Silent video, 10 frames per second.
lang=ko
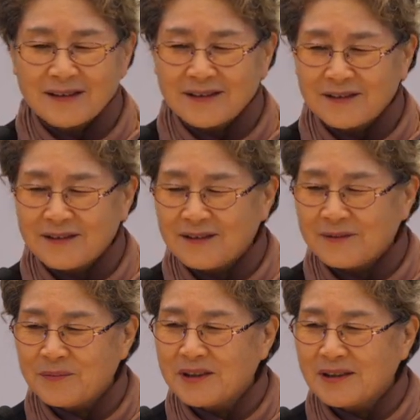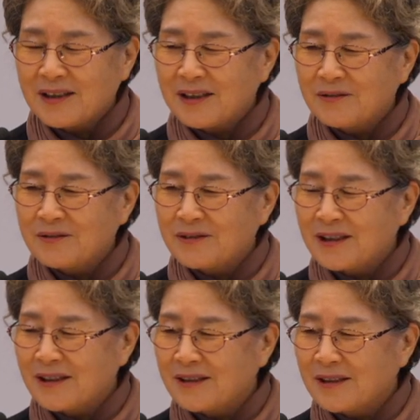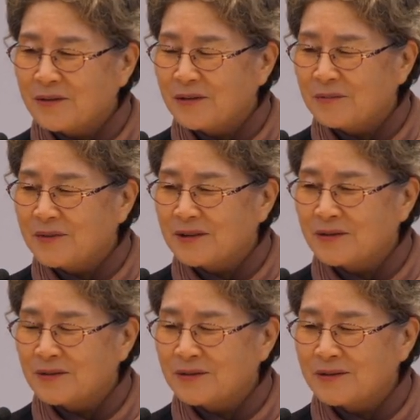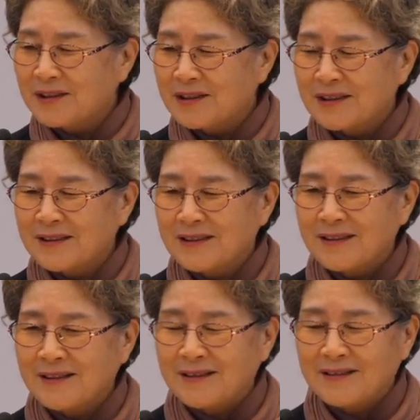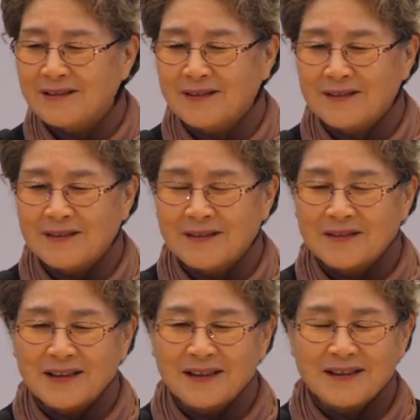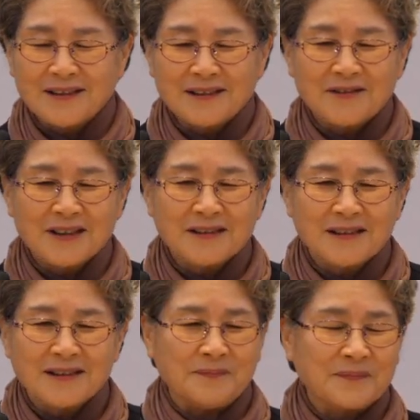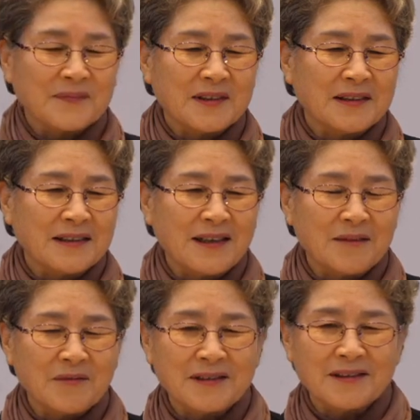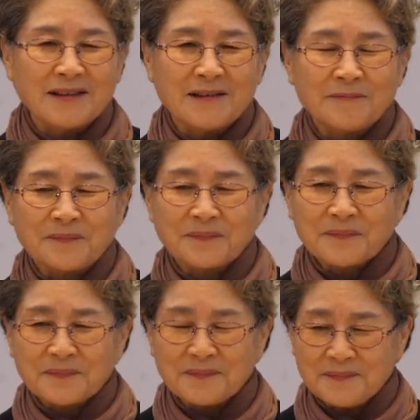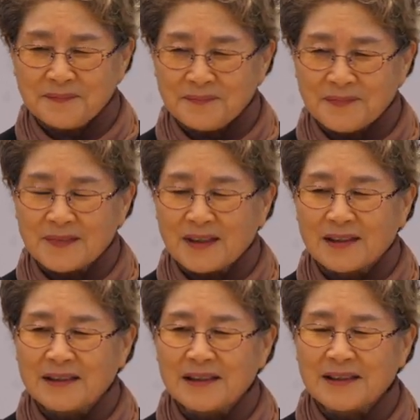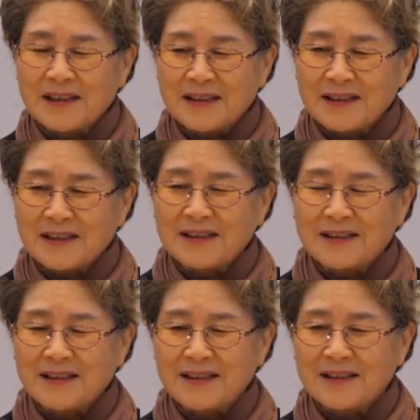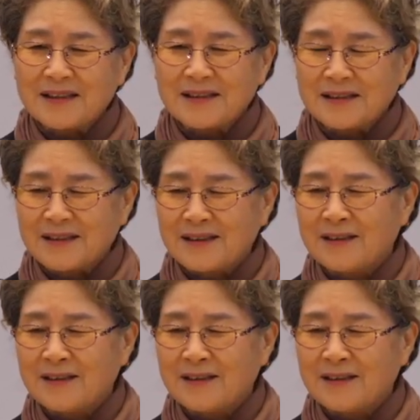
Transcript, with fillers: 그래도 뭔가 누구에겐가 도움을 줄 수 있어서 제가 여기 와서 일을 하면서 늘 생각하는 게 있어요.